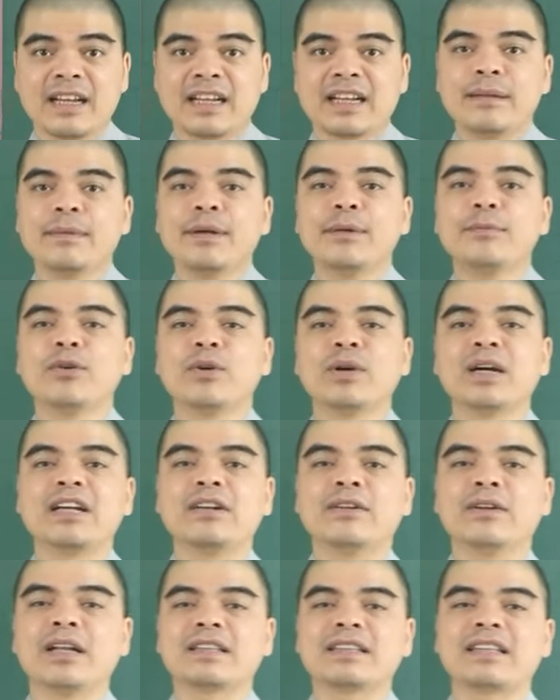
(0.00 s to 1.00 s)
Nạp âm của
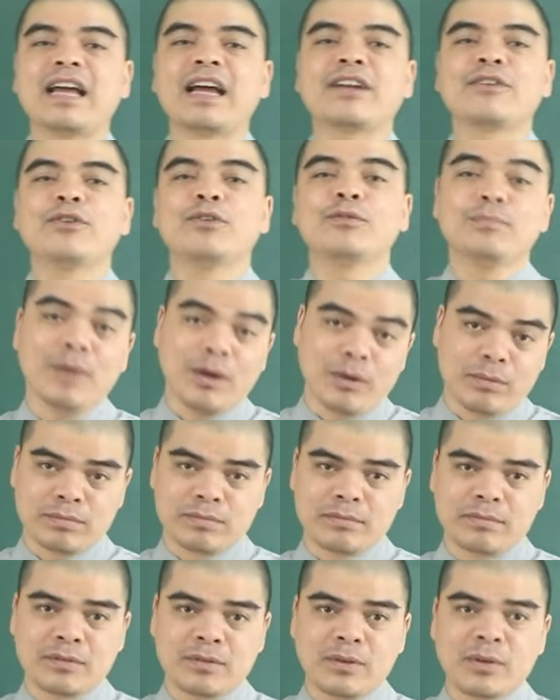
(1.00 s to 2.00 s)
ngày nó là tang đố
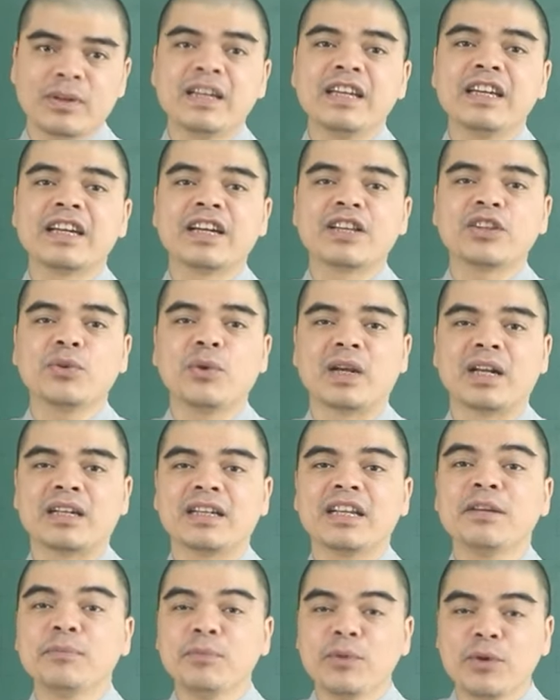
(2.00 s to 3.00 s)
mộc, nó kỵ cái tuổi là
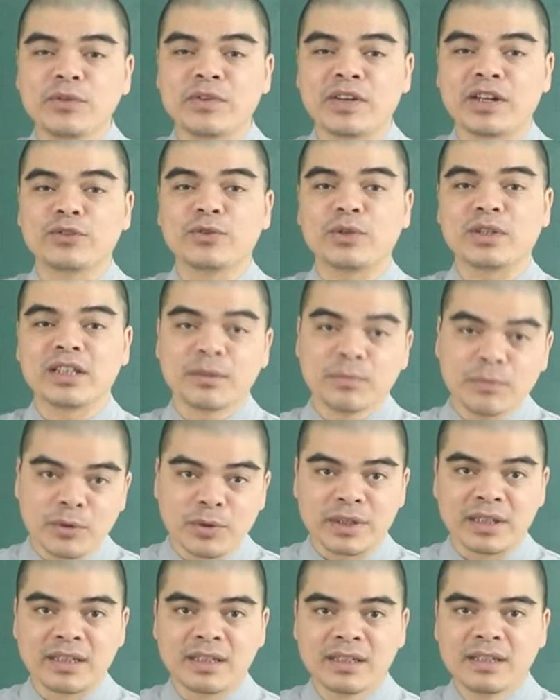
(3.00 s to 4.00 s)
đinh mùi và cái tuổi tân
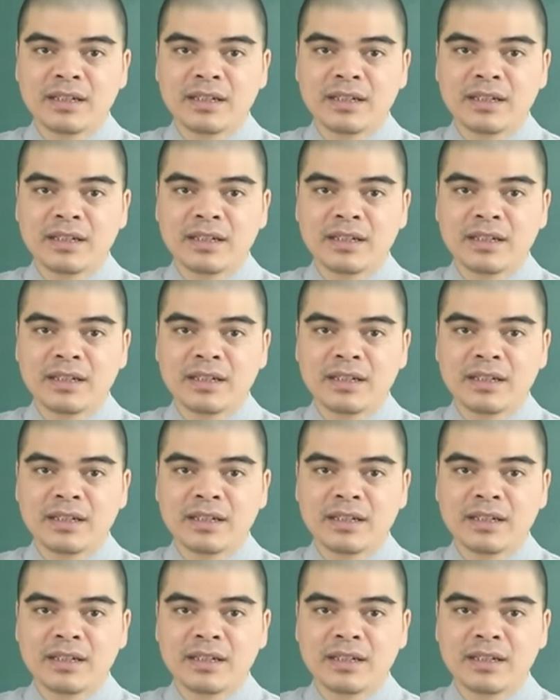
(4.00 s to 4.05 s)
mùi.